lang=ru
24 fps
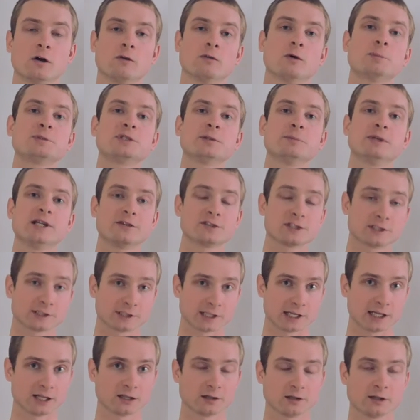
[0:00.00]
В общем, я
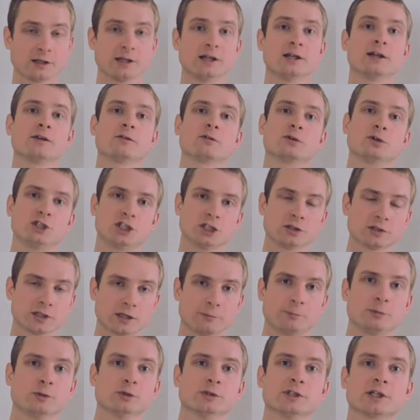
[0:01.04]
встал, включил
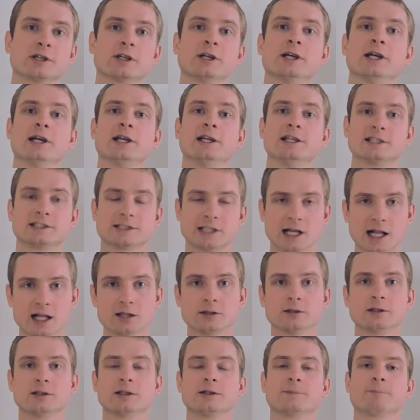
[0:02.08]
компьютер и
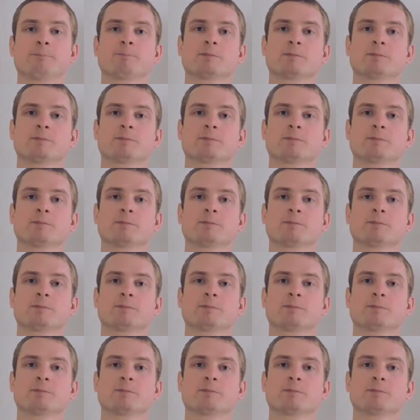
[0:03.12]
стал